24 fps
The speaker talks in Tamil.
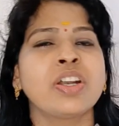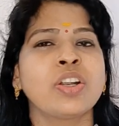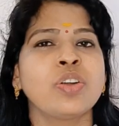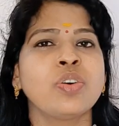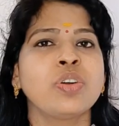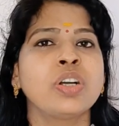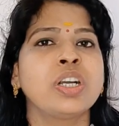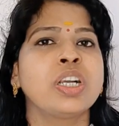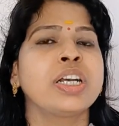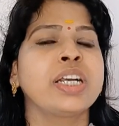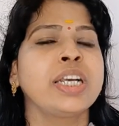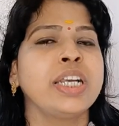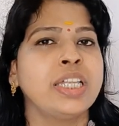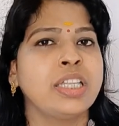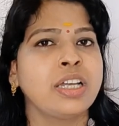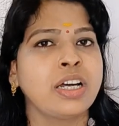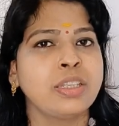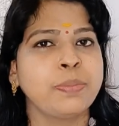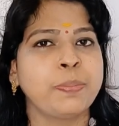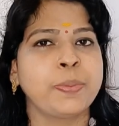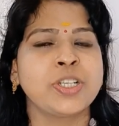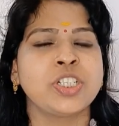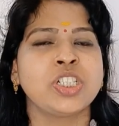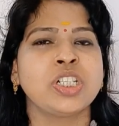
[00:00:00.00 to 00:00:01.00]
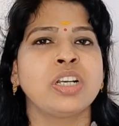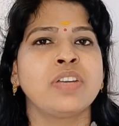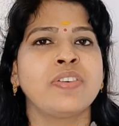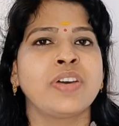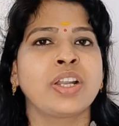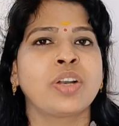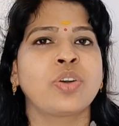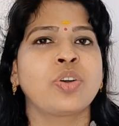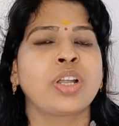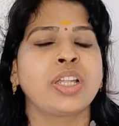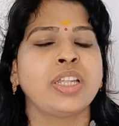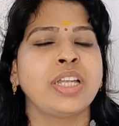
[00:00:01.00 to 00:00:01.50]
வரவங்களுக்கு ஏதாவது பிரச்சனைகள்
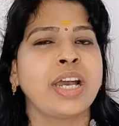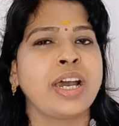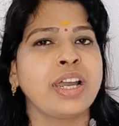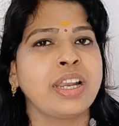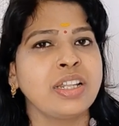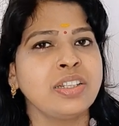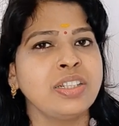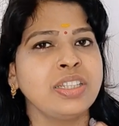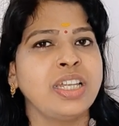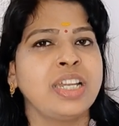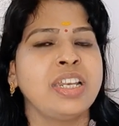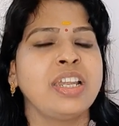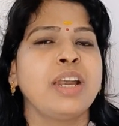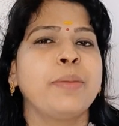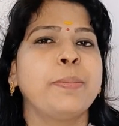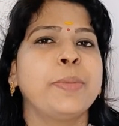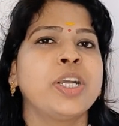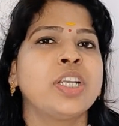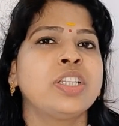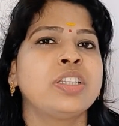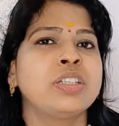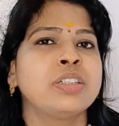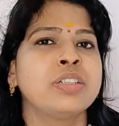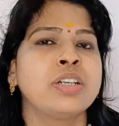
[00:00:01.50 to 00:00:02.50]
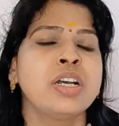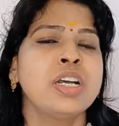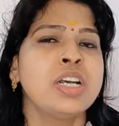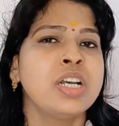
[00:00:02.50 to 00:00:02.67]
வரக்கூடாது யாராவது தெரியாமல் எடுத்து